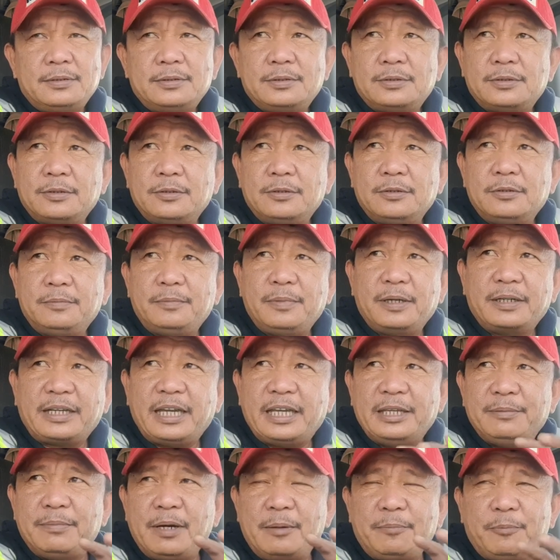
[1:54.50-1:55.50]
So
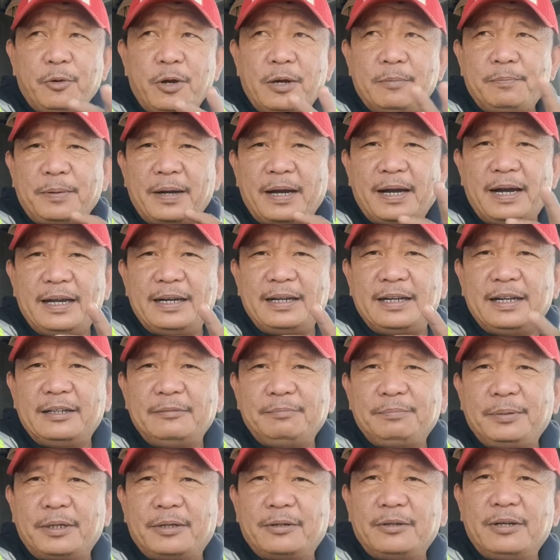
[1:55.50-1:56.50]
magkaiba po ang
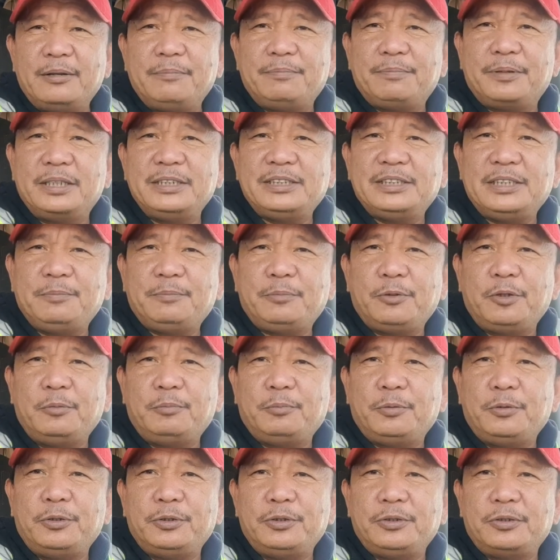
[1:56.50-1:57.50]
pangalan pero ang
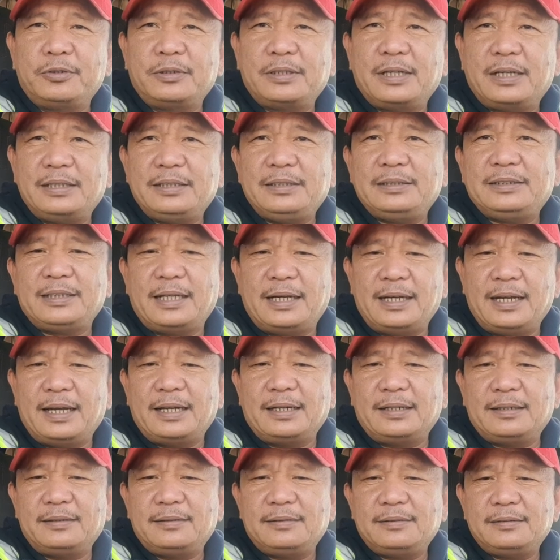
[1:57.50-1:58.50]
principle po noon ay isa
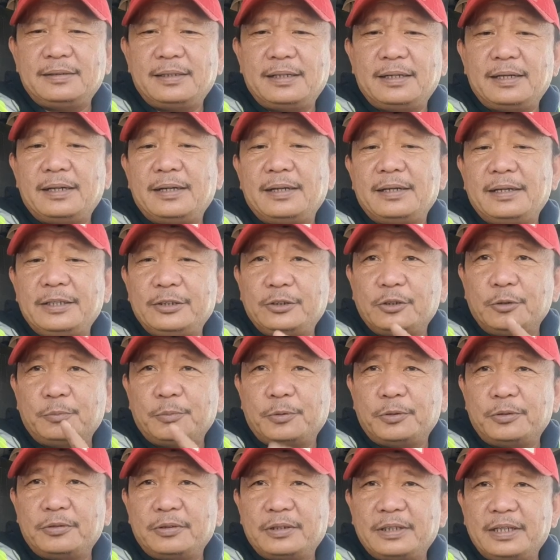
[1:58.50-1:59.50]
lang. Uh, ito
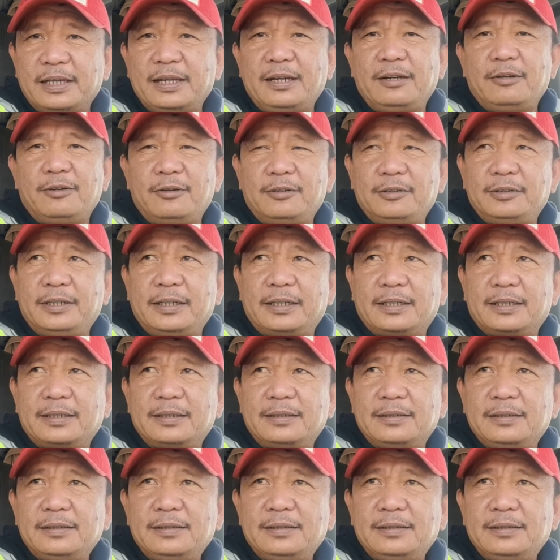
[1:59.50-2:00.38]
pong heel holder.